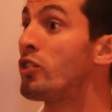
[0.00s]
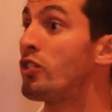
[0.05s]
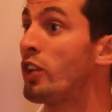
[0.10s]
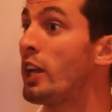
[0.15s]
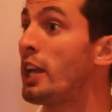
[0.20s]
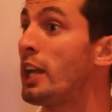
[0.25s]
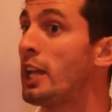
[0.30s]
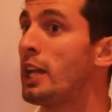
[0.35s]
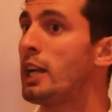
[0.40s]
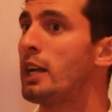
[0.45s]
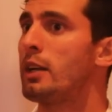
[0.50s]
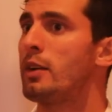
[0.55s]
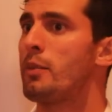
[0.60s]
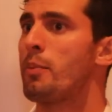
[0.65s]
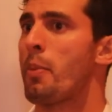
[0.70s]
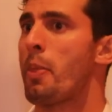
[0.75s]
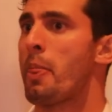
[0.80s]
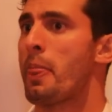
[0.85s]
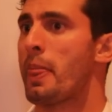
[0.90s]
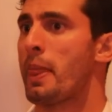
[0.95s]
seria,
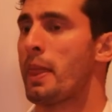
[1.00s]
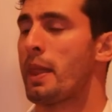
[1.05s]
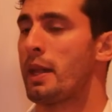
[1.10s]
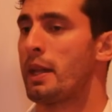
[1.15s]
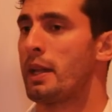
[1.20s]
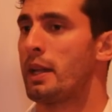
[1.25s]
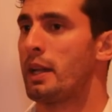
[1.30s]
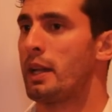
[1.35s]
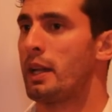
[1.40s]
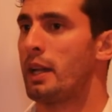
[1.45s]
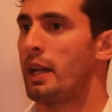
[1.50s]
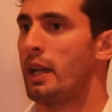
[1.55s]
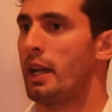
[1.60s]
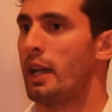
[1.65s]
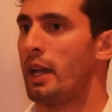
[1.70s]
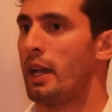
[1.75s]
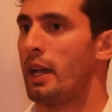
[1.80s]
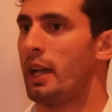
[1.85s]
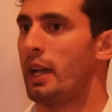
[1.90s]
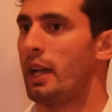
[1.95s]

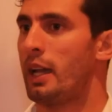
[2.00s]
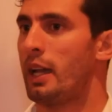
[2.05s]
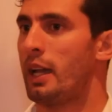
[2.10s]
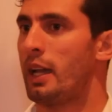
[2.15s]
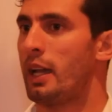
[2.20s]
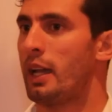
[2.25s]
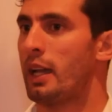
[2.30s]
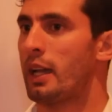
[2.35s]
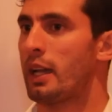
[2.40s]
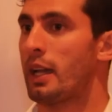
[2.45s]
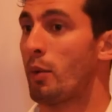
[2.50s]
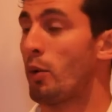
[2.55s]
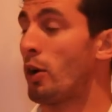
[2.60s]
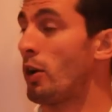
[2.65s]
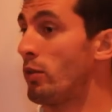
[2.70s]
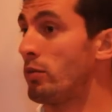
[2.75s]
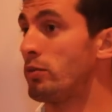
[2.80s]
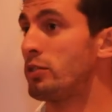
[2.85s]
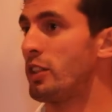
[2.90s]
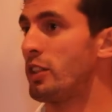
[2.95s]
eh, que bueno,